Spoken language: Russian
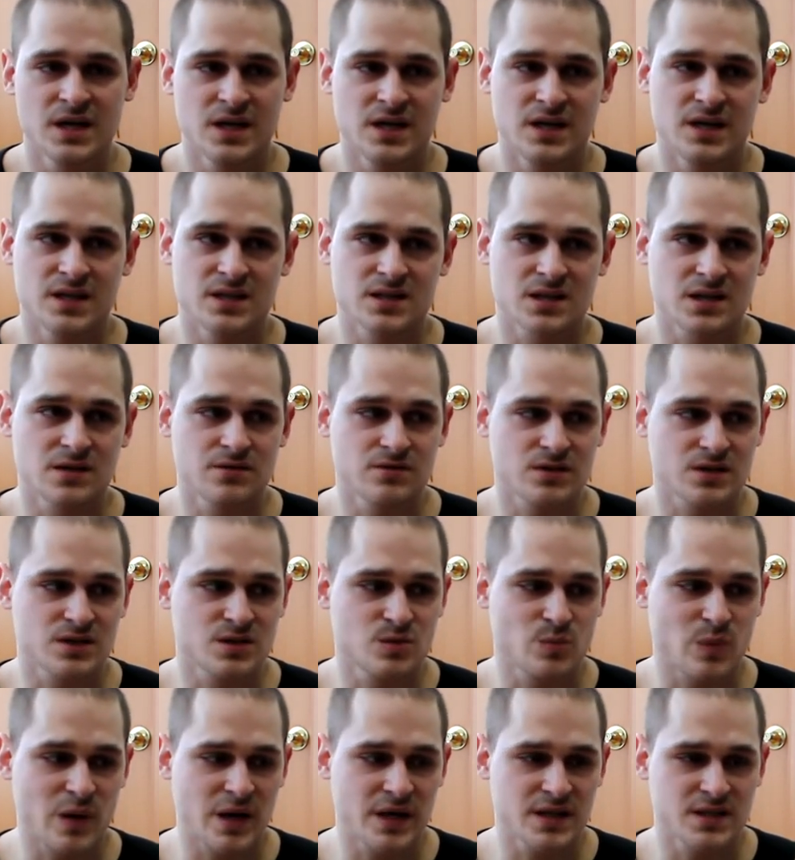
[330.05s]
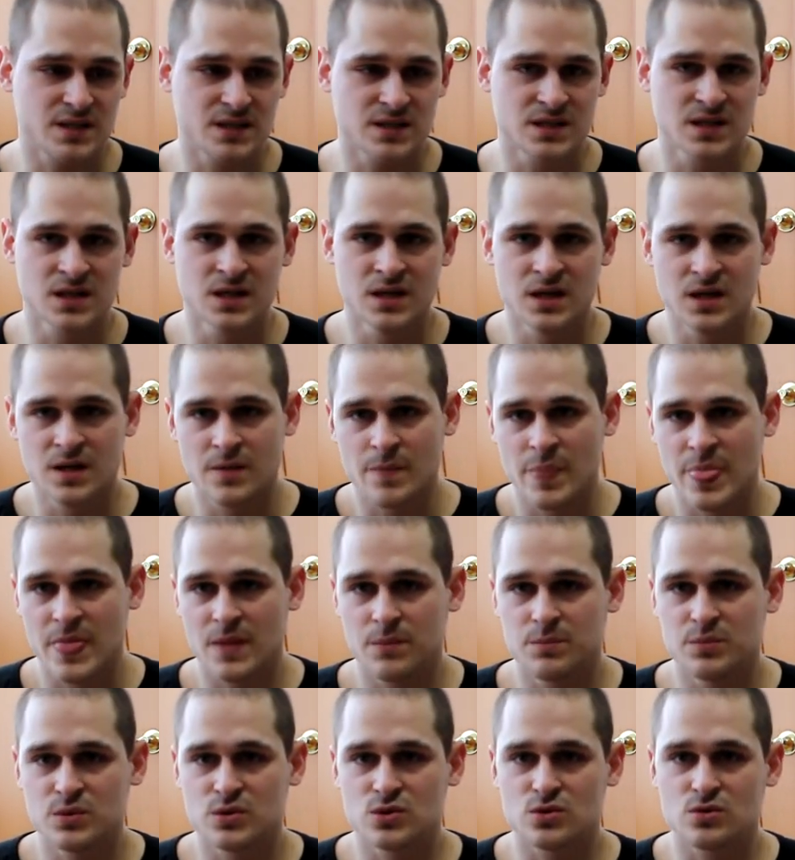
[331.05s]
И если вы отжимаетесь
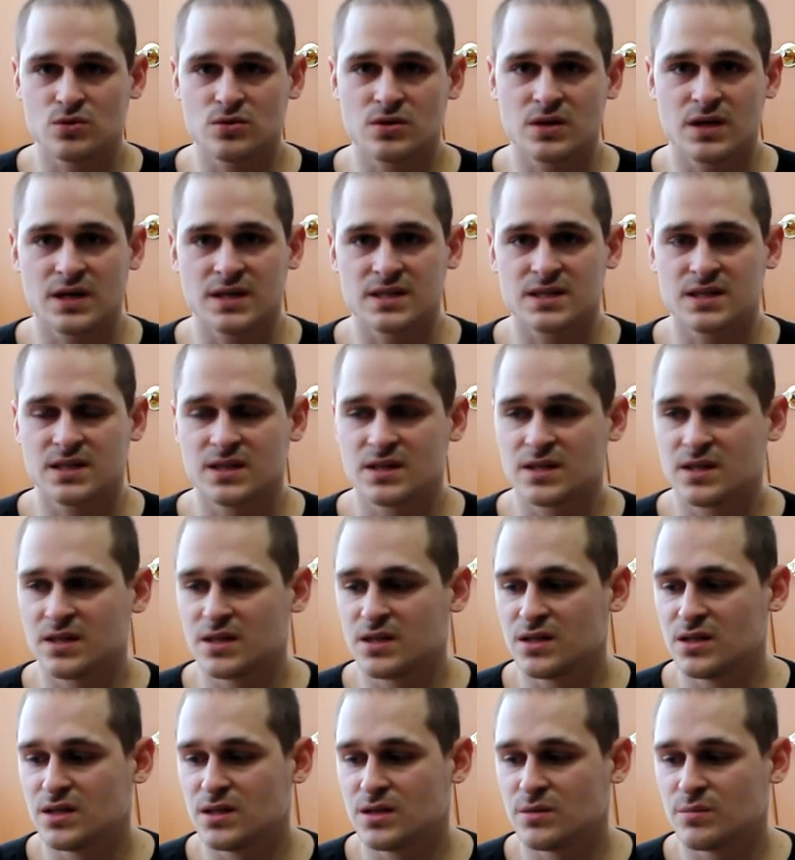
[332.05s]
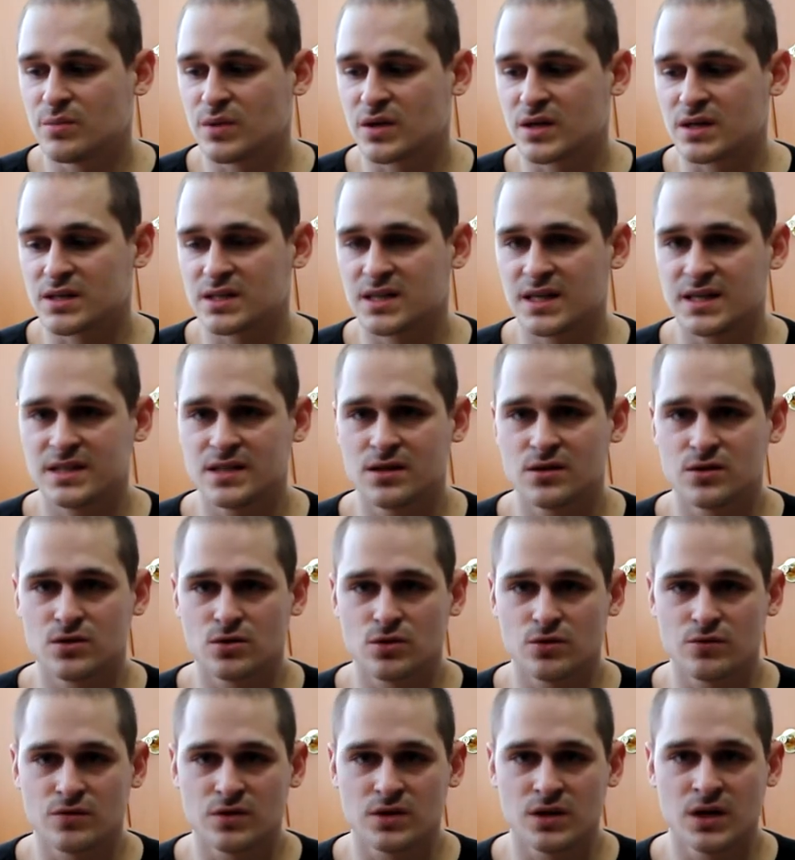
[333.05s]
500 э, раз, это не показатель,
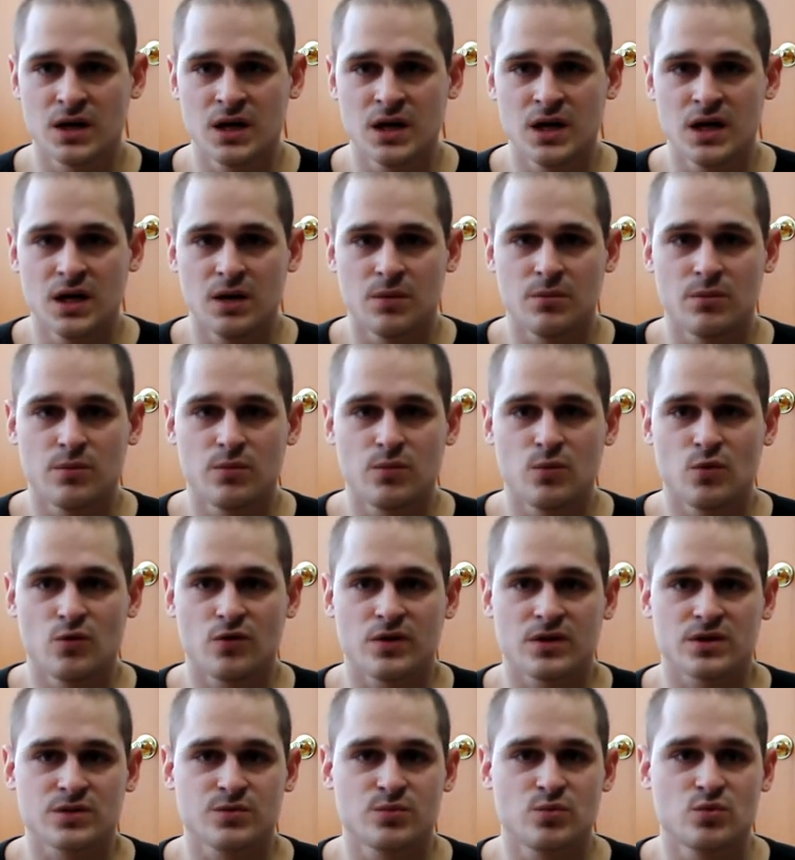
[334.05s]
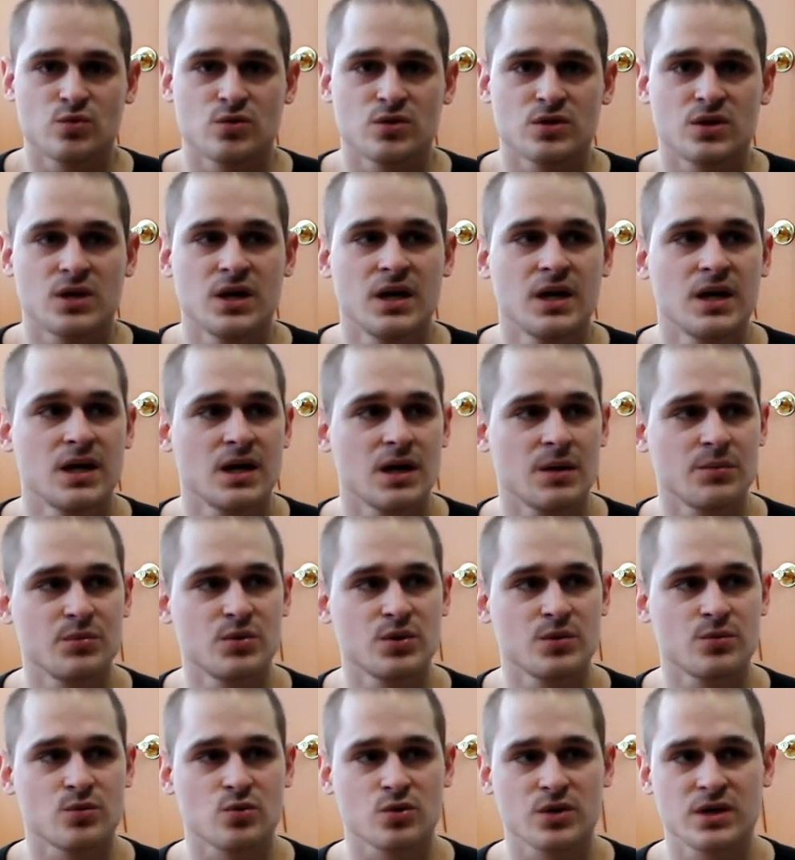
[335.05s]
что вы, у вас будет
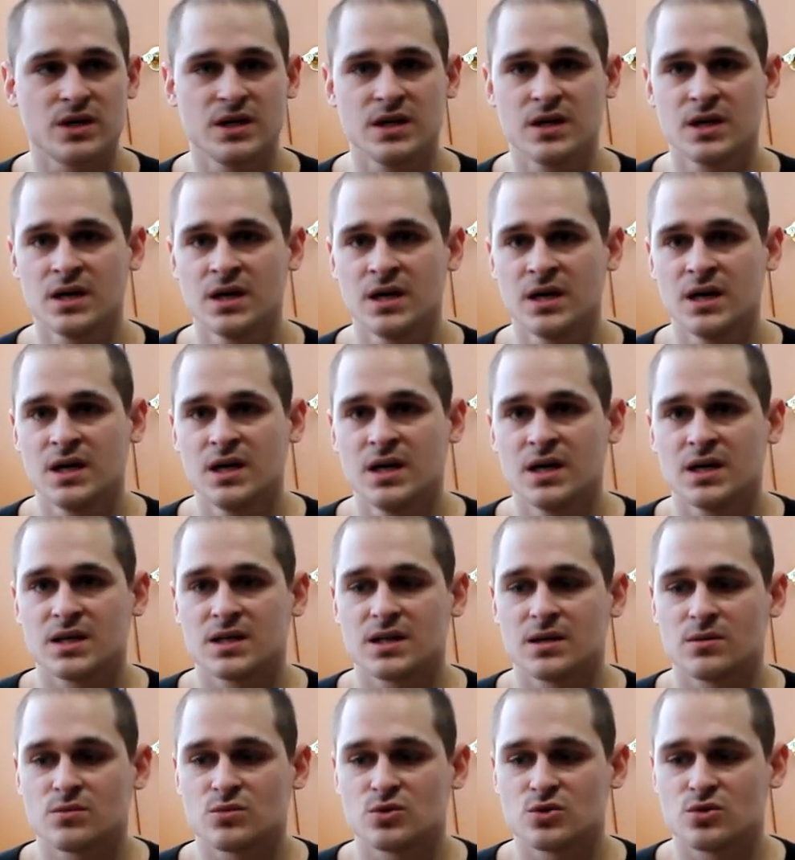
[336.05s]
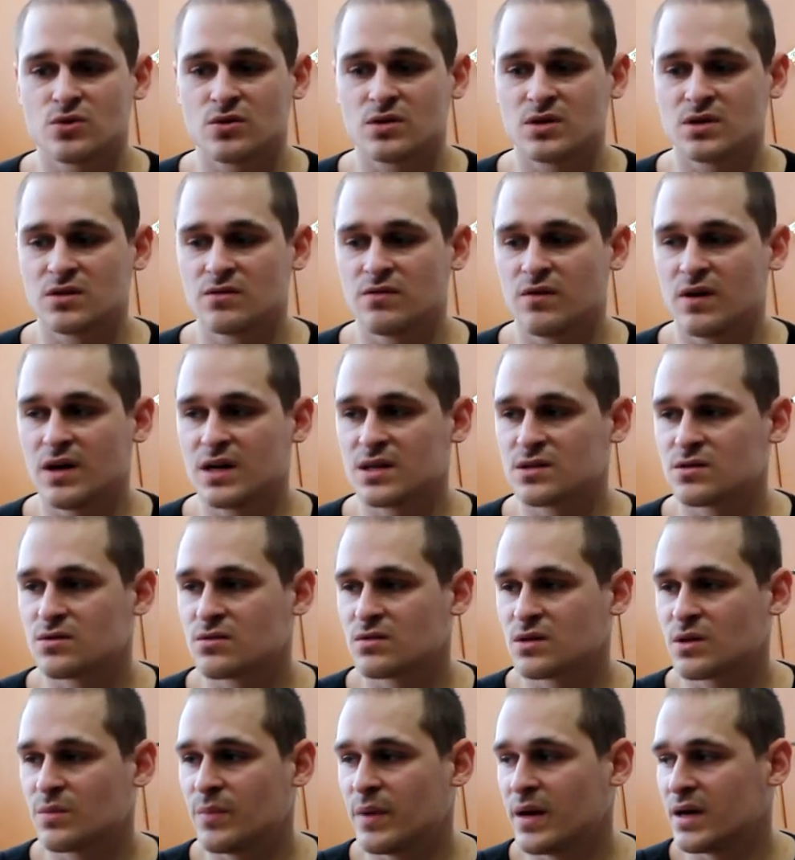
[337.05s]
объем руки там
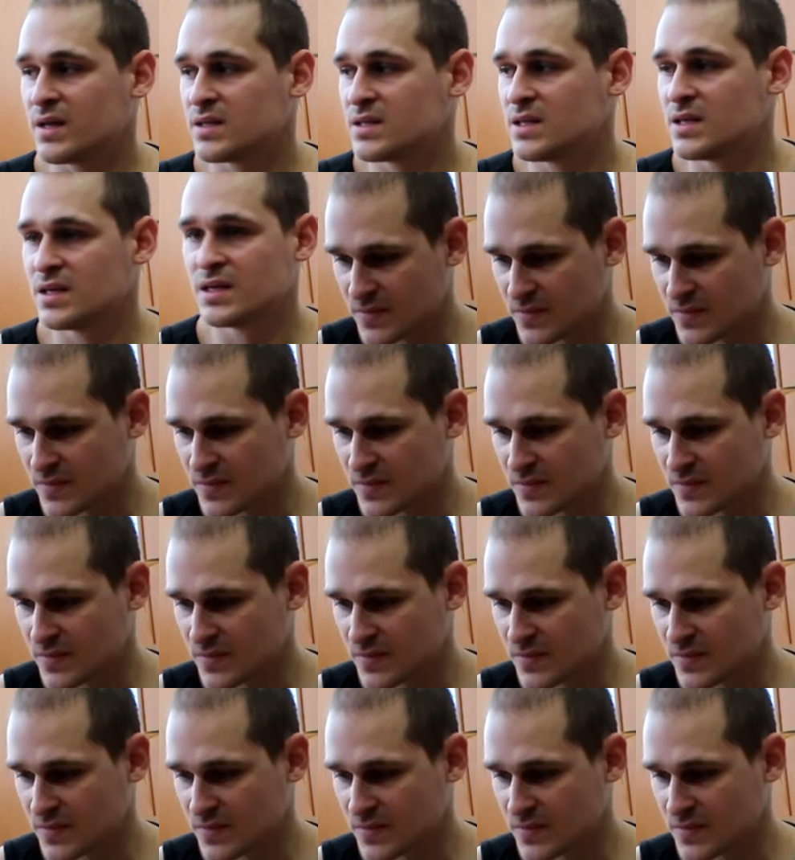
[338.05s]
42-45.